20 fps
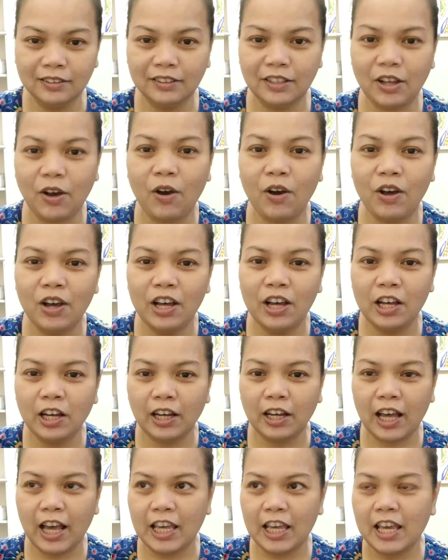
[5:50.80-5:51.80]
เนาะ
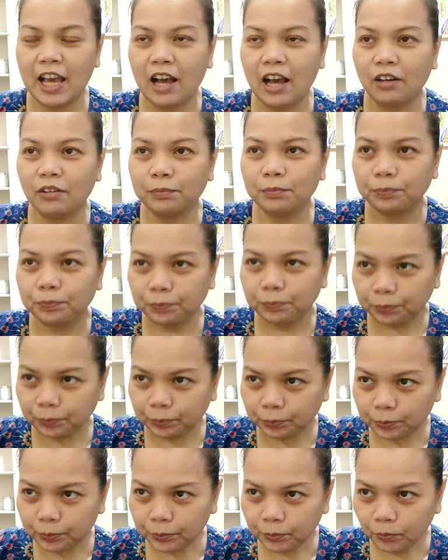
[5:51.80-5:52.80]
ใครอยาก
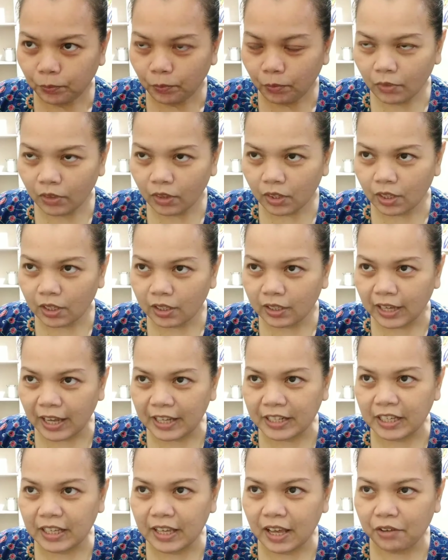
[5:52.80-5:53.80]
ใคร
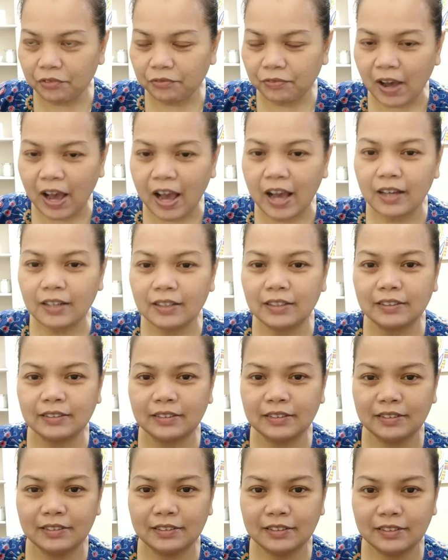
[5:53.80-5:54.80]
ที่อยากฟัง
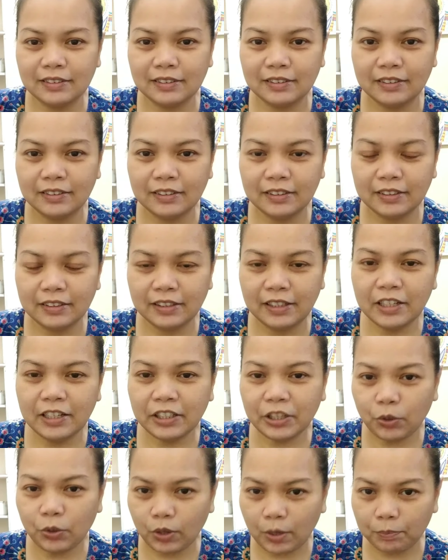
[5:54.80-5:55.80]
เรื่อง
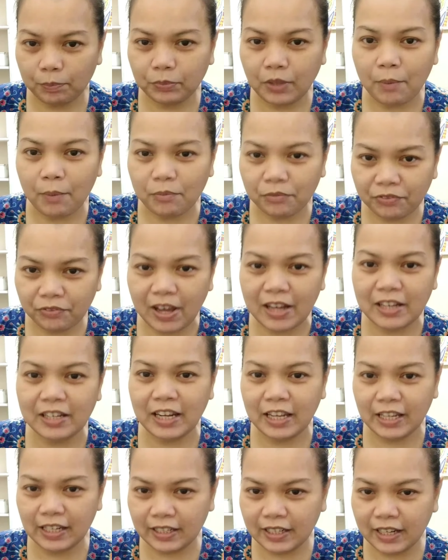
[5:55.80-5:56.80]
เกี่ยวกับทำฟัน
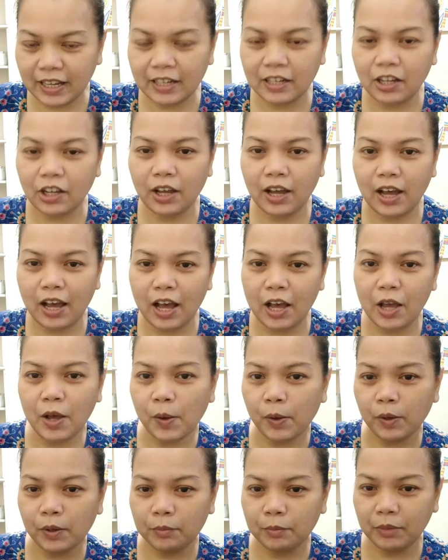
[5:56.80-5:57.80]
ในอินเดียนะคะ
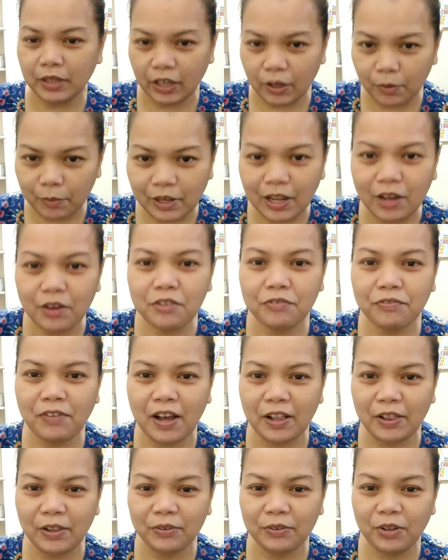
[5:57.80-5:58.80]
มิ่งก็มาเล่าให้ฟั
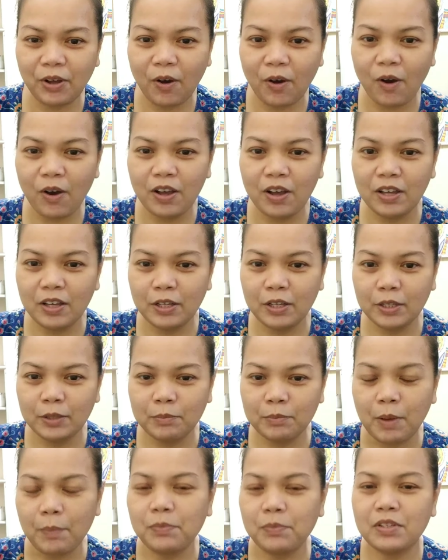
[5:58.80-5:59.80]
งแล้วเนาะ
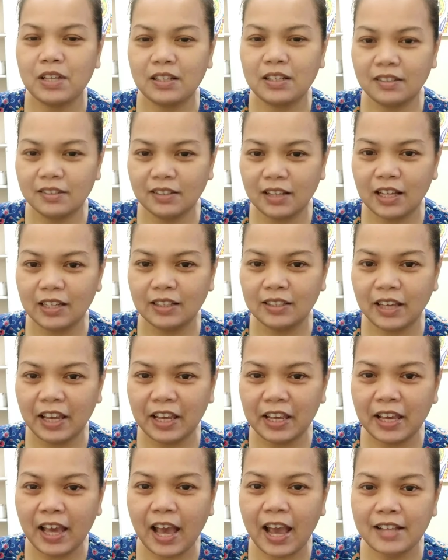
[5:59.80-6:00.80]
แบบสั้
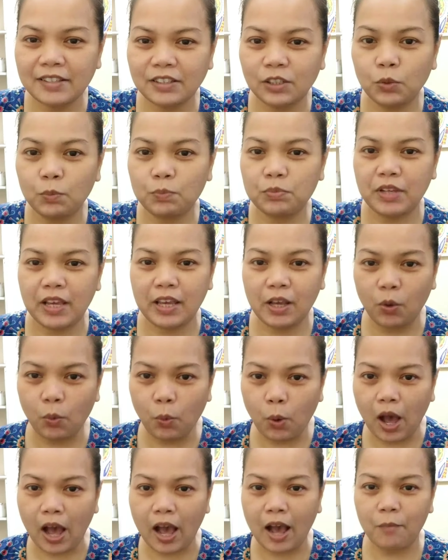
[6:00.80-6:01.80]
นๆ ง่าย ๆ สรุปใจค
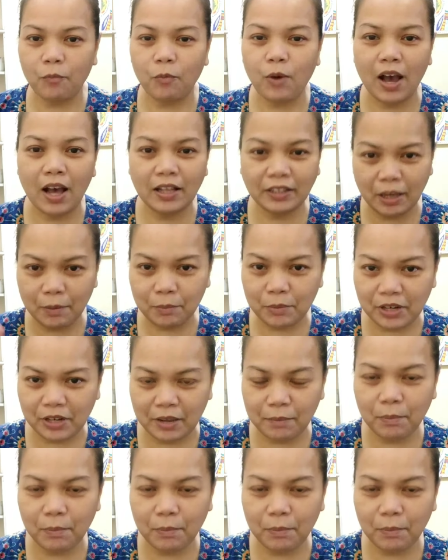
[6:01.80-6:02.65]
วามว่าทำอะไร